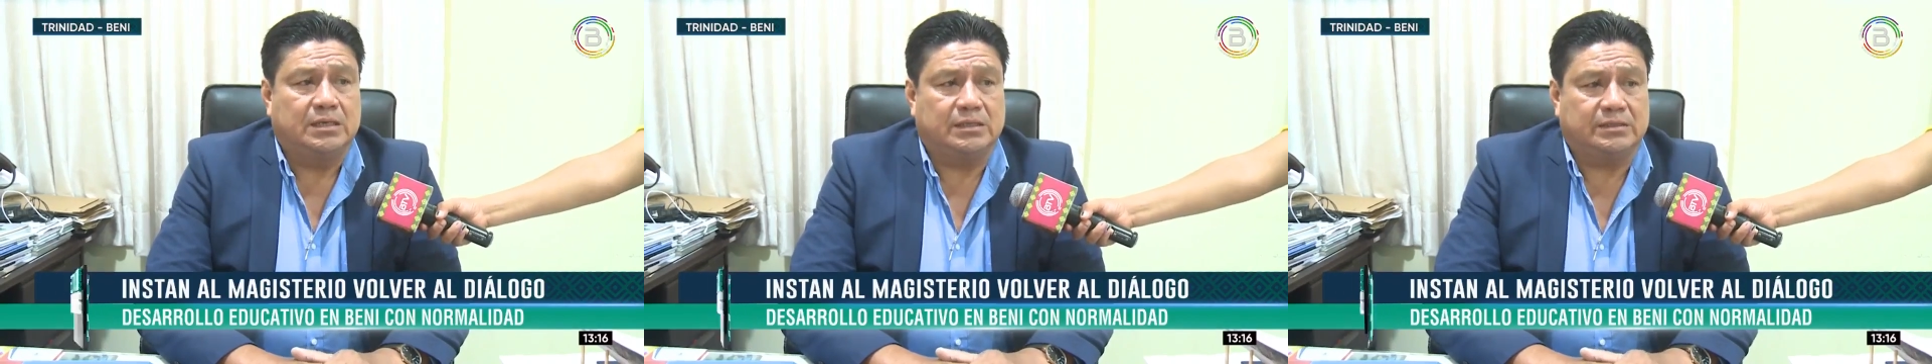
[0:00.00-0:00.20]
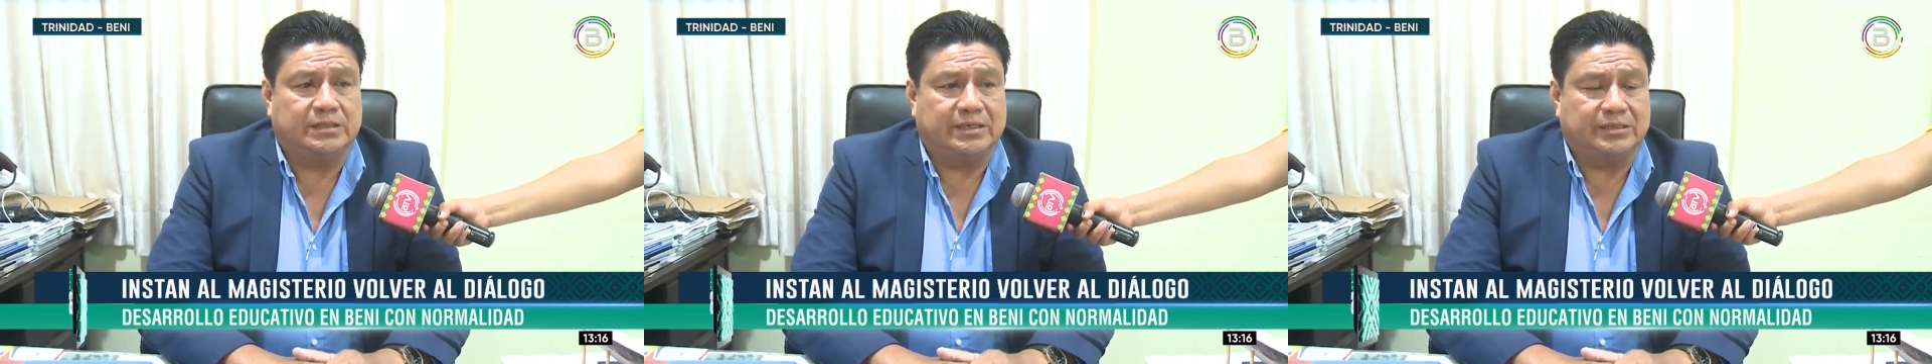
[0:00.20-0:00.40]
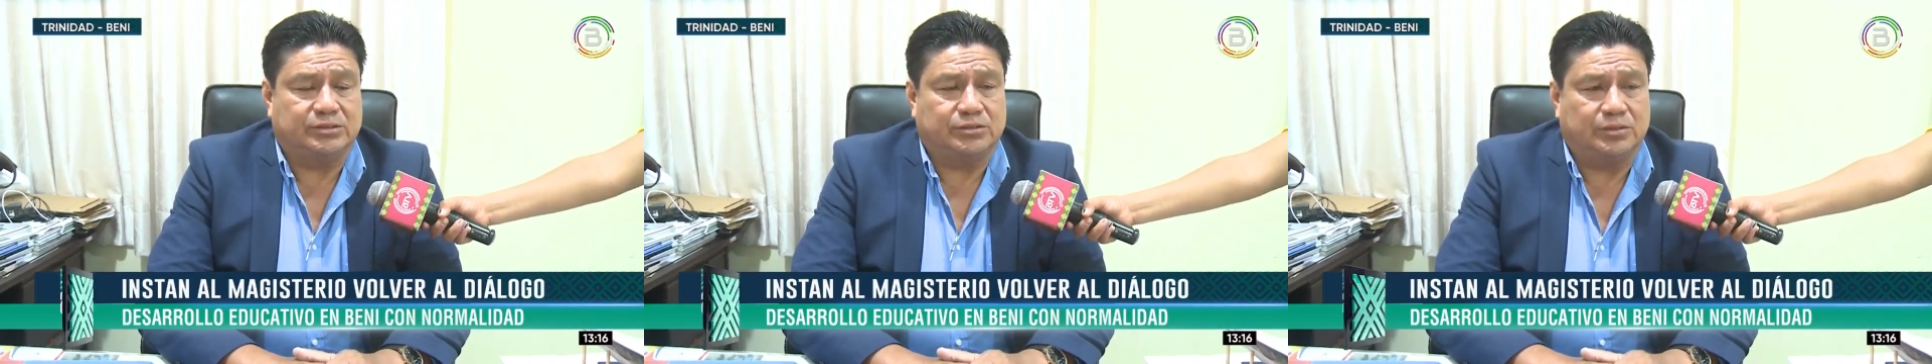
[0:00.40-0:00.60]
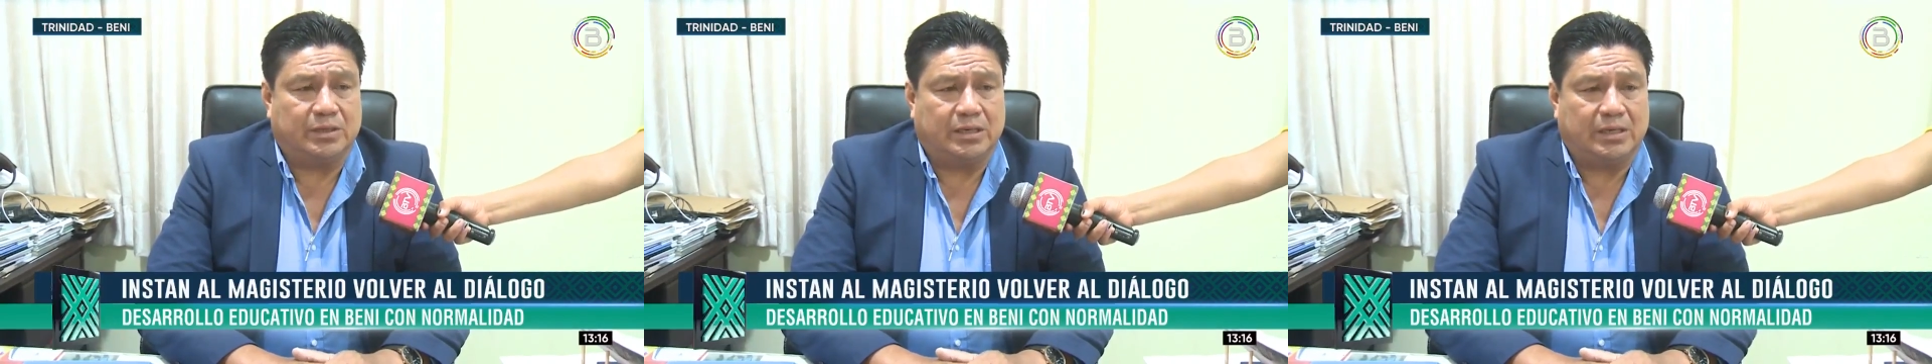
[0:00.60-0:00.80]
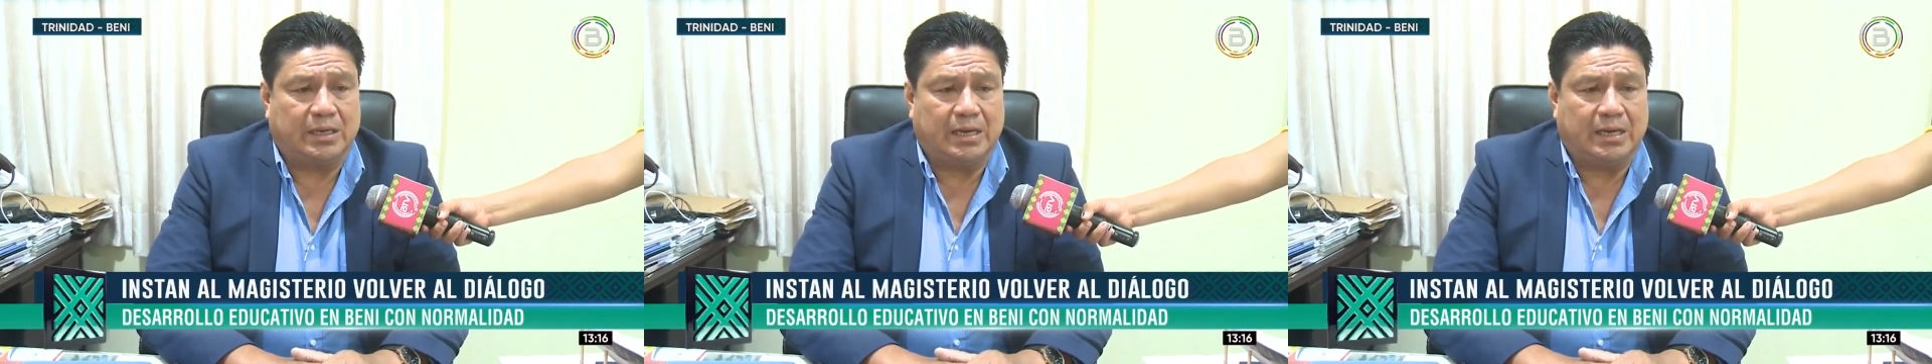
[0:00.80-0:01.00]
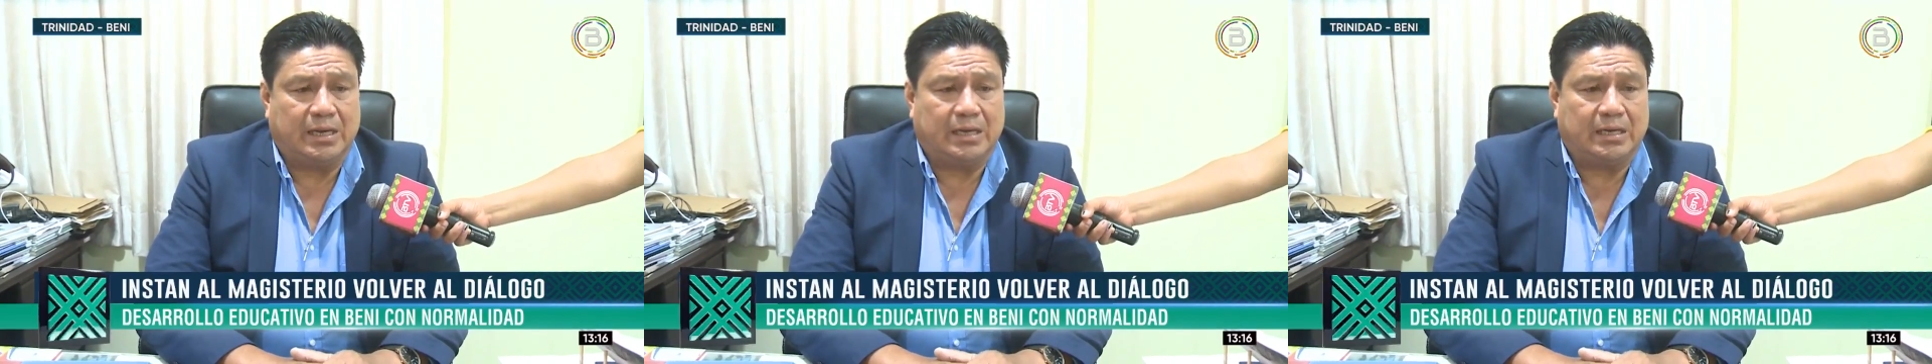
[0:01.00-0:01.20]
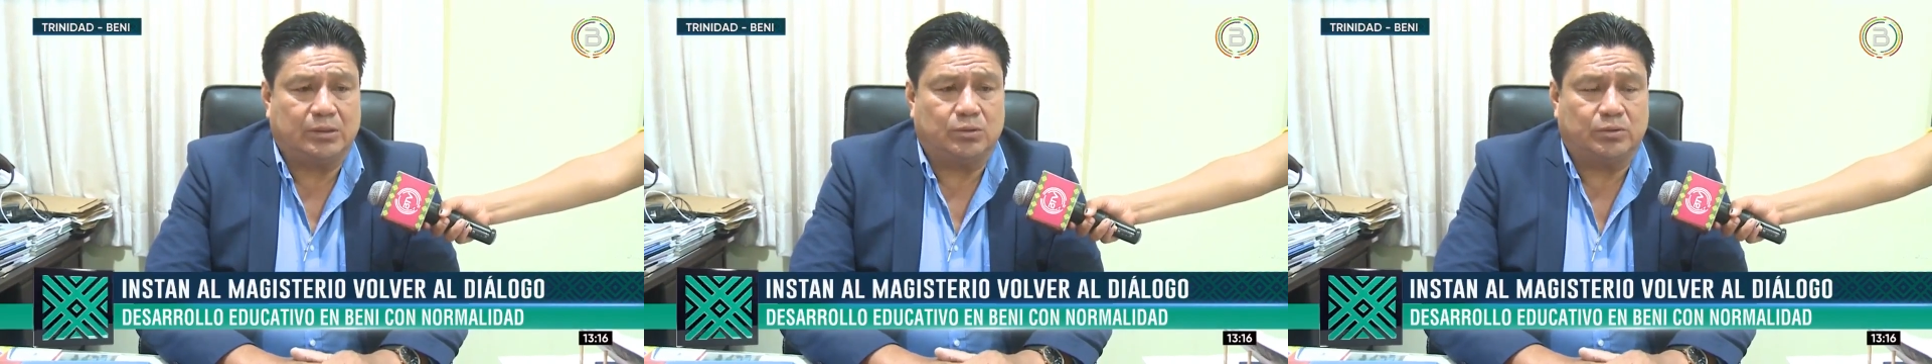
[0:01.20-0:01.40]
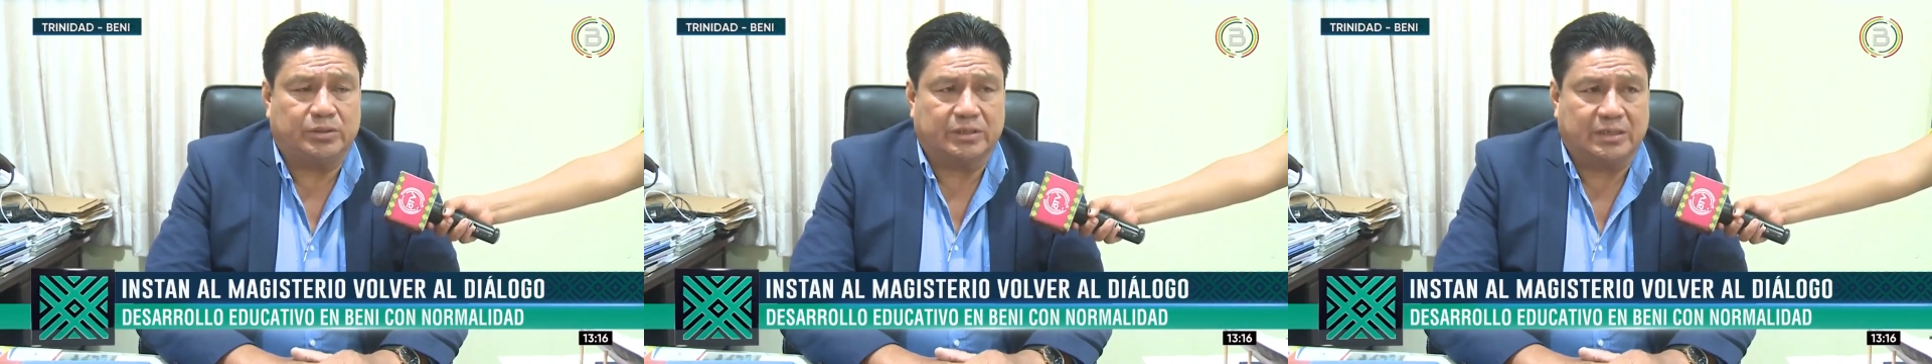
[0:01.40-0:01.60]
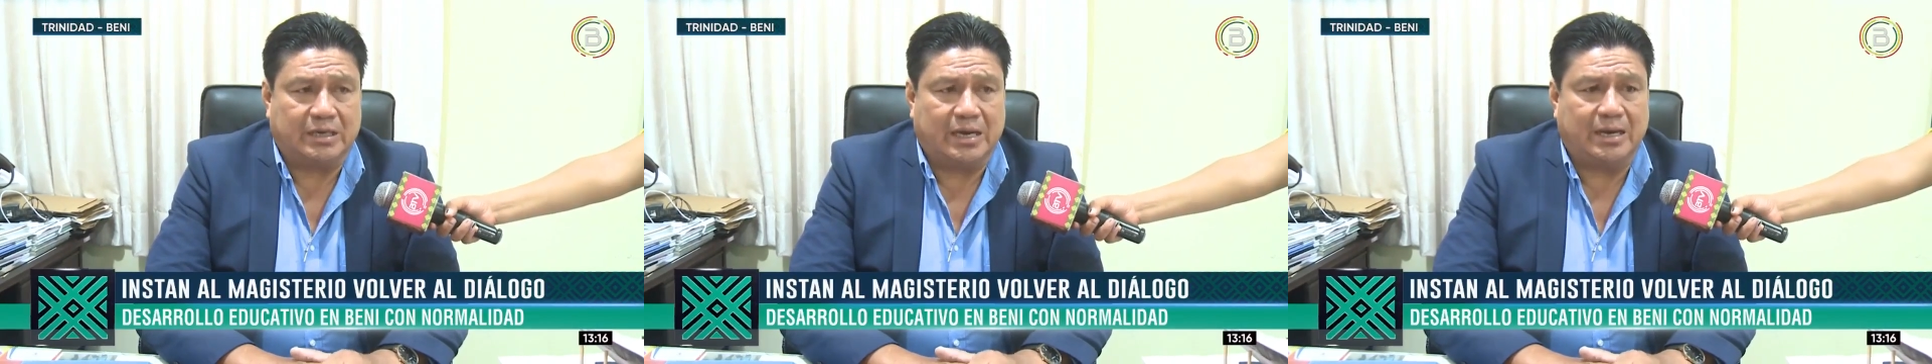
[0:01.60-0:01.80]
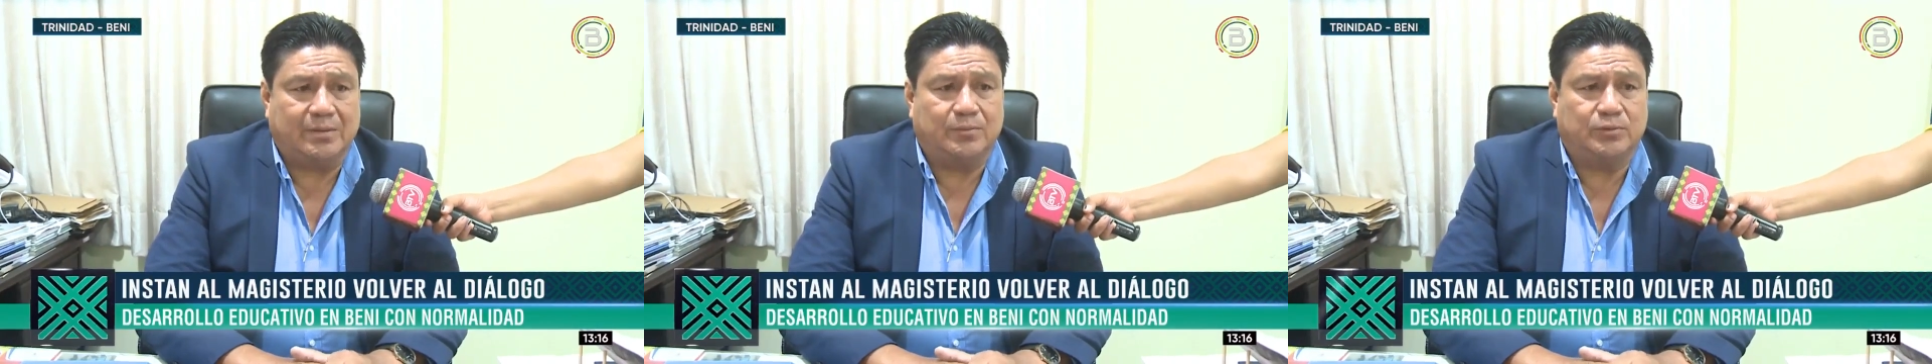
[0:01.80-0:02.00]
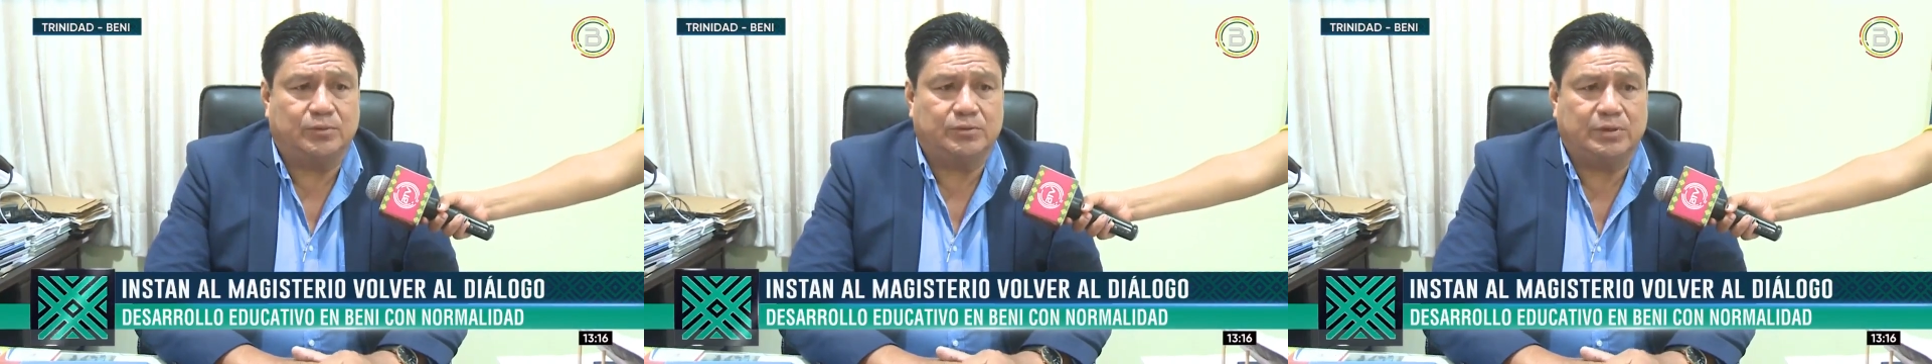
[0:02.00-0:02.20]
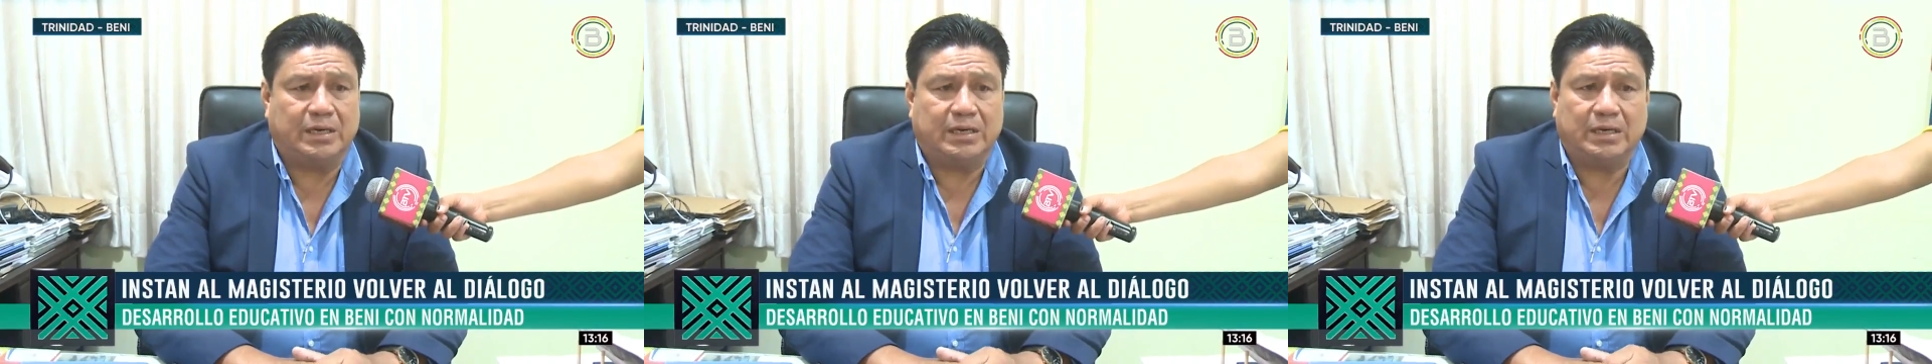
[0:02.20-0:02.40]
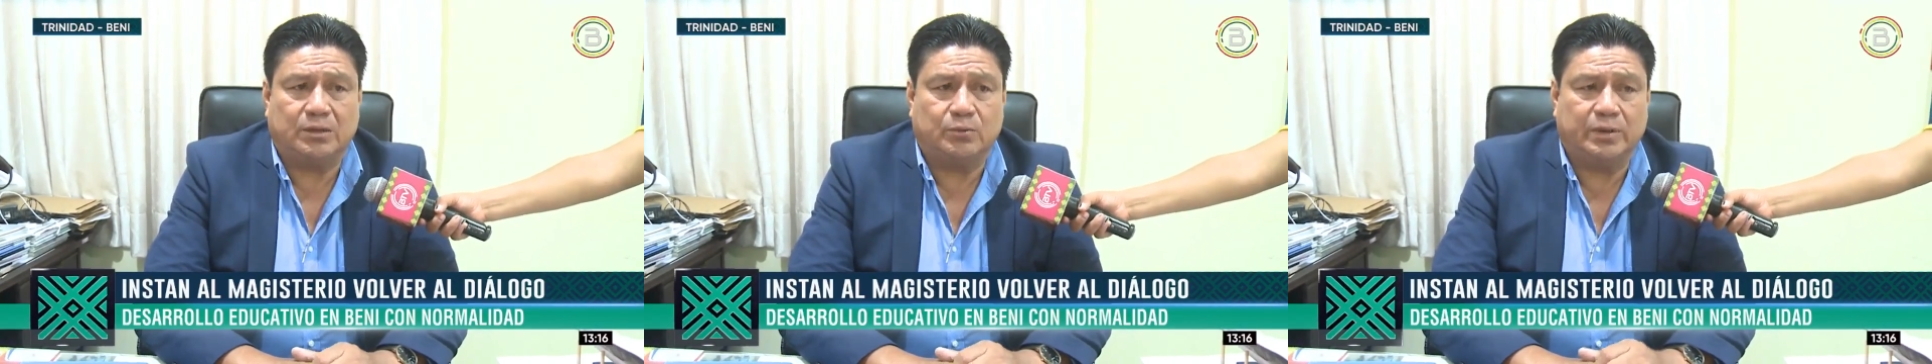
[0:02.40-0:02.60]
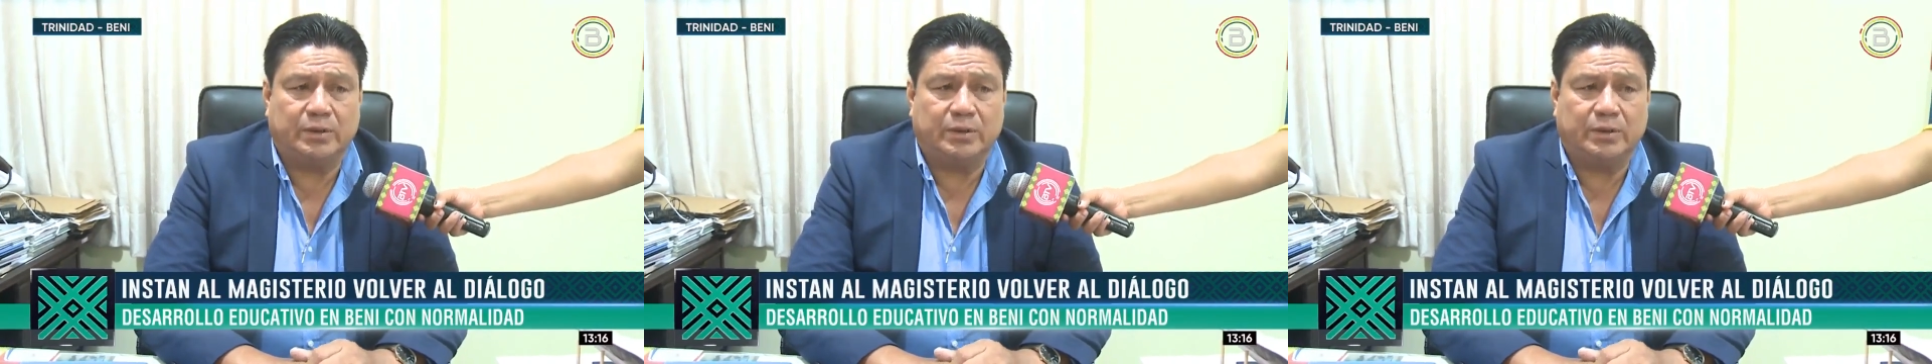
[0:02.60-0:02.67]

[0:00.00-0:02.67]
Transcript: el eh, derecho a, los reclamos, a la